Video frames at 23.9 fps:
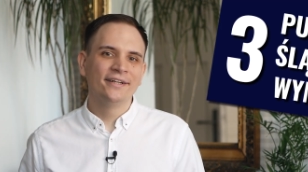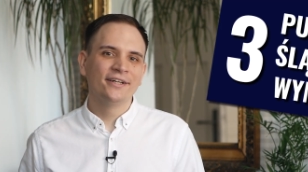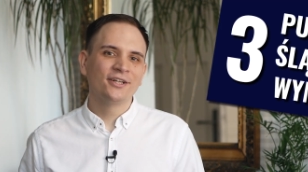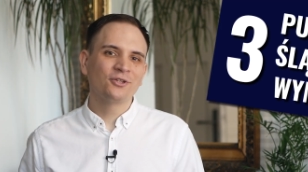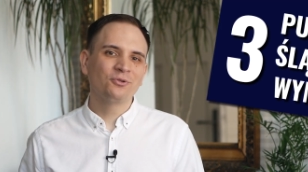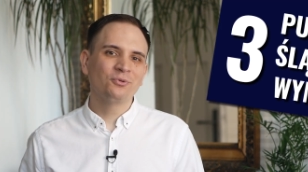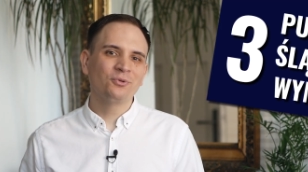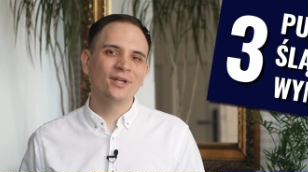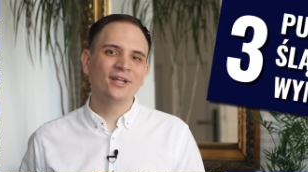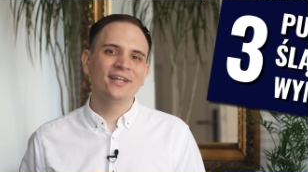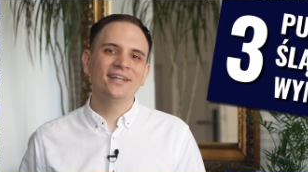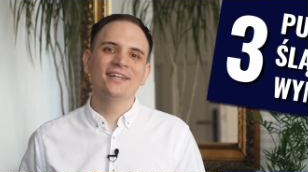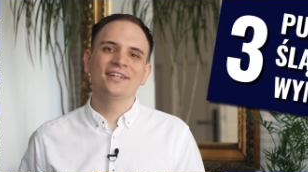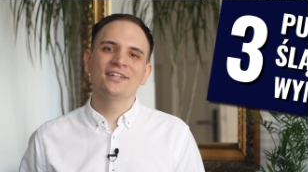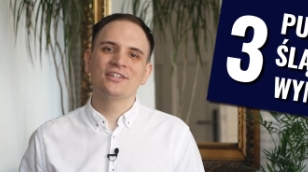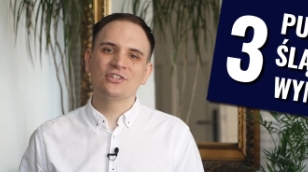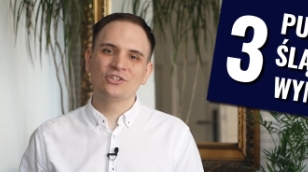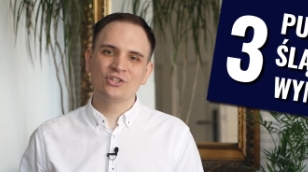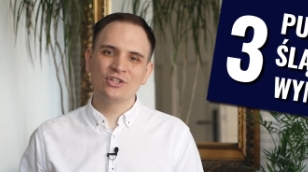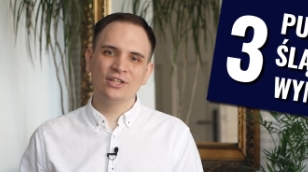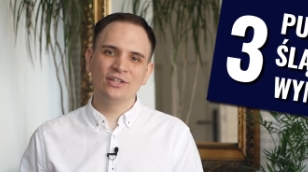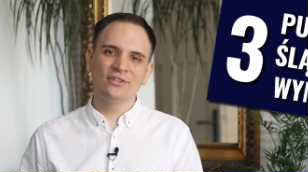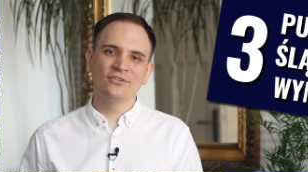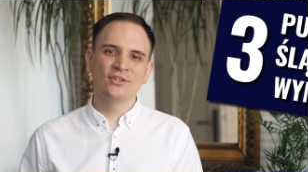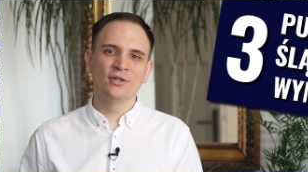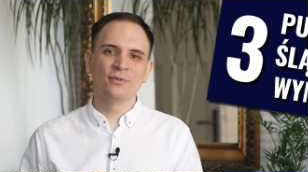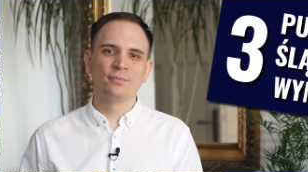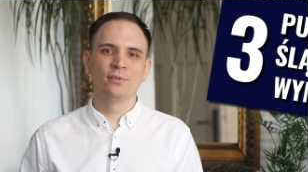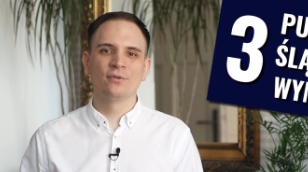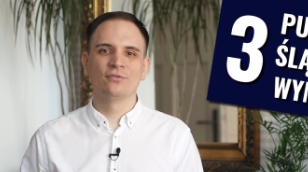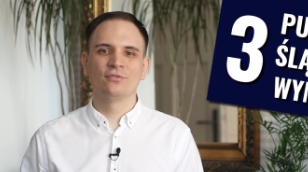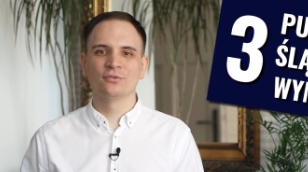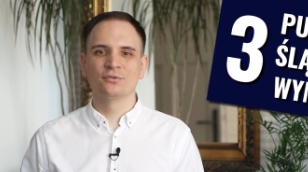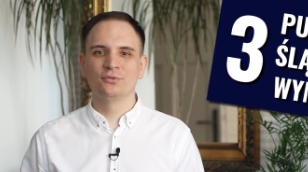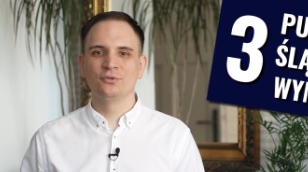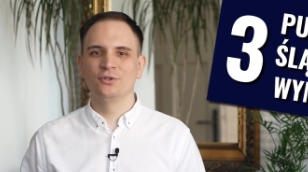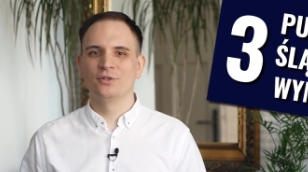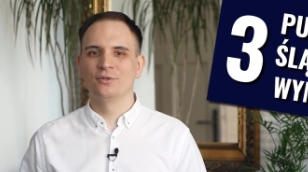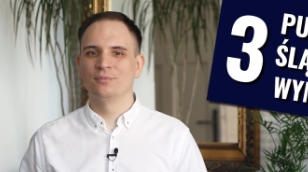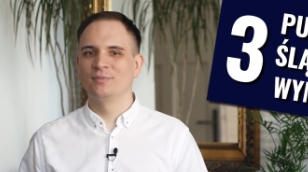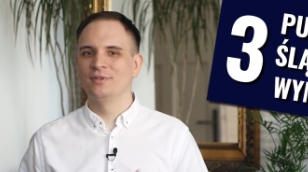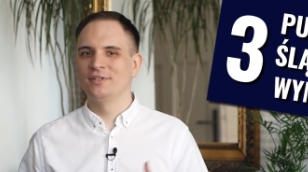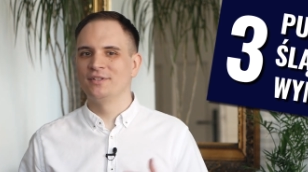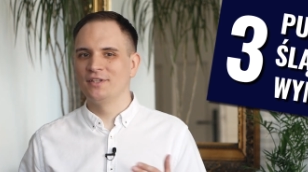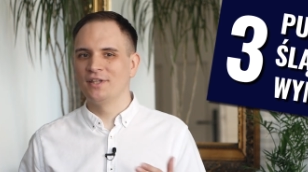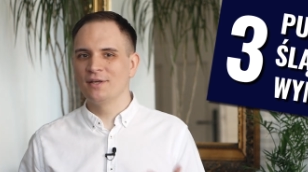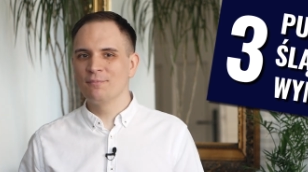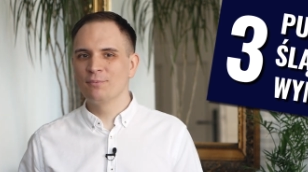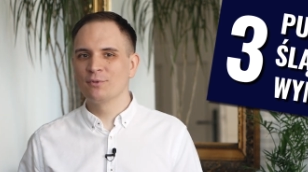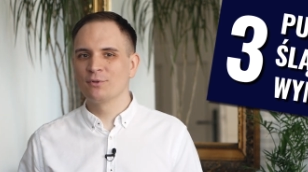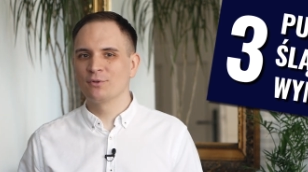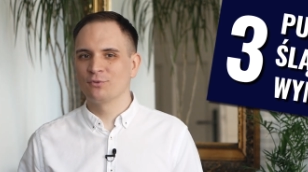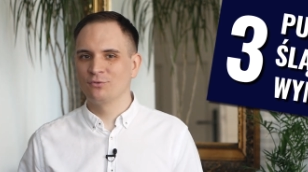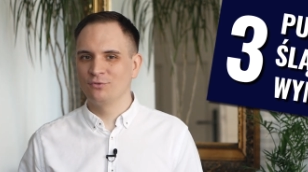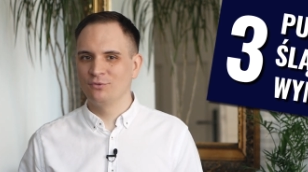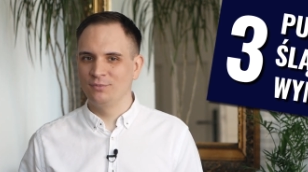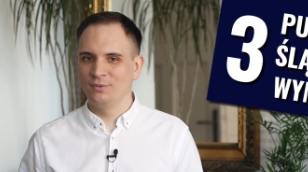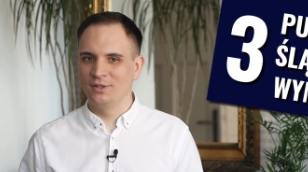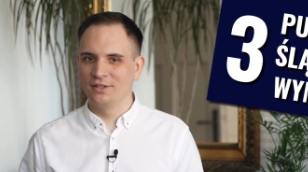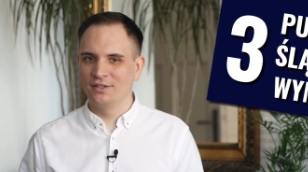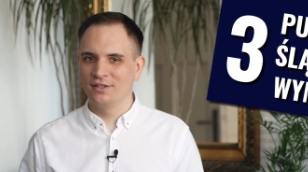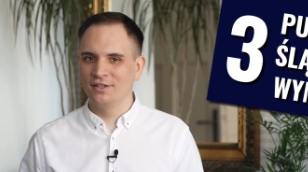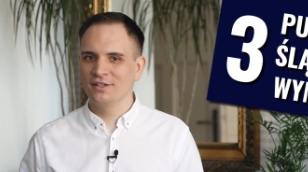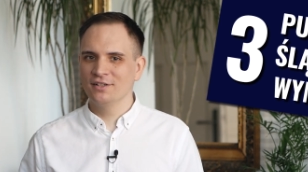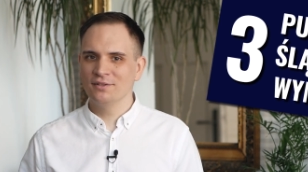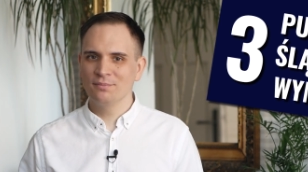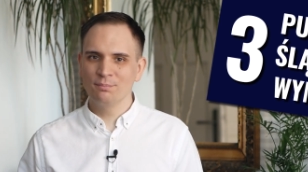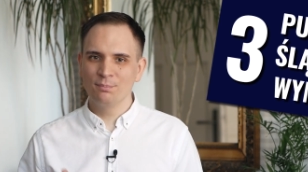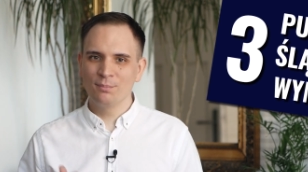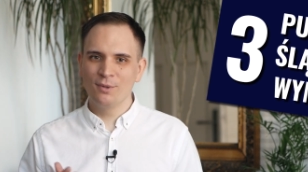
które często powodują nieporozumienia,